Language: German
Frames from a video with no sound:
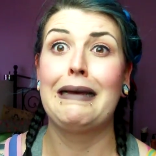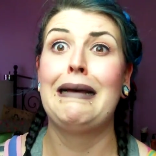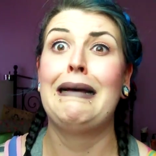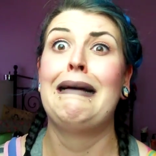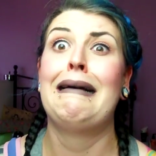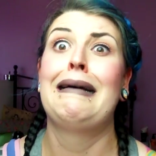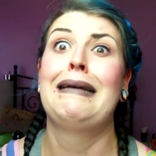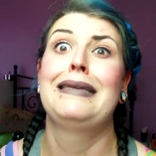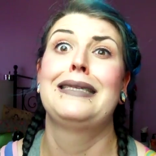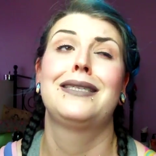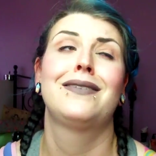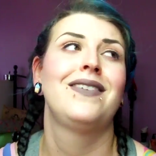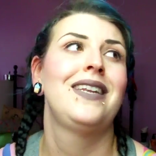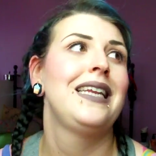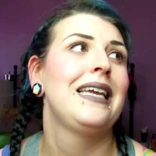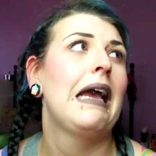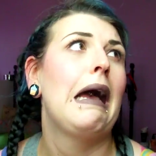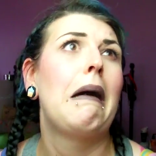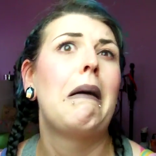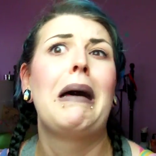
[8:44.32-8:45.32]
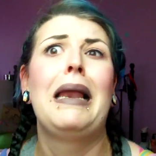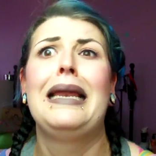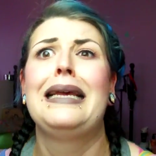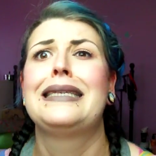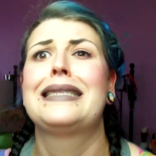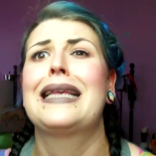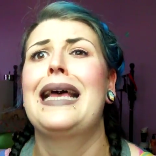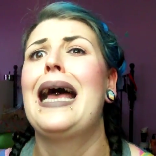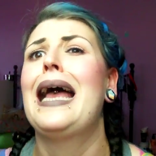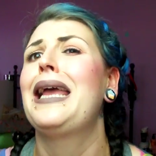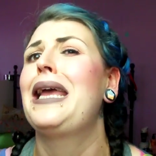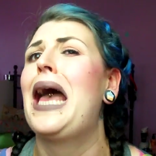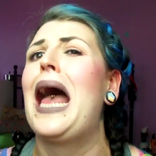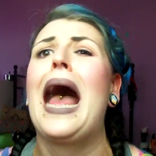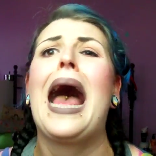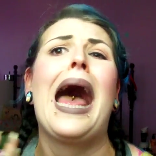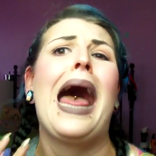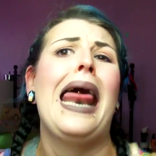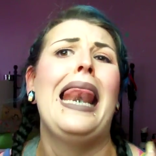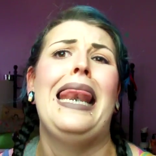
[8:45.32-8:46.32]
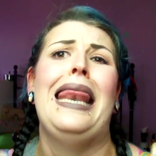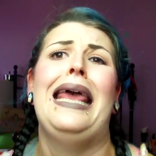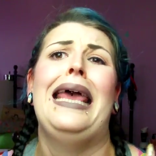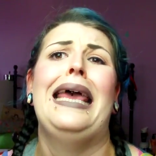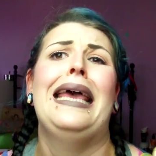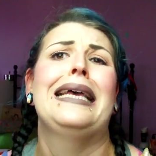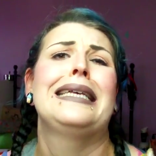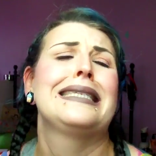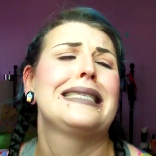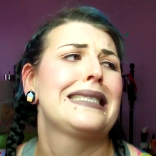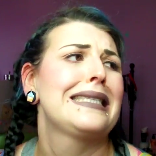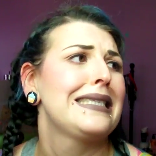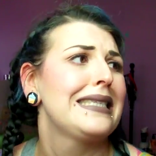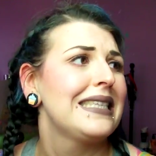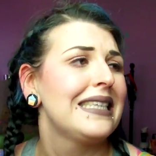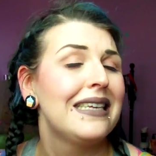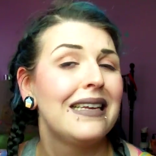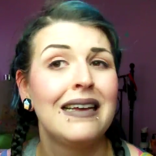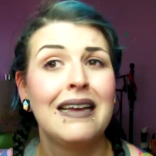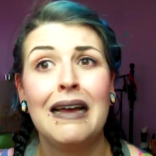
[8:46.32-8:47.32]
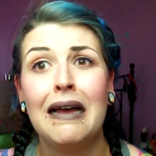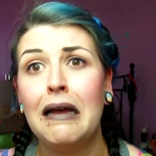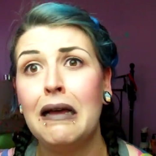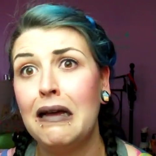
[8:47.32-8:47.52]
das will ich auch alles. Alles.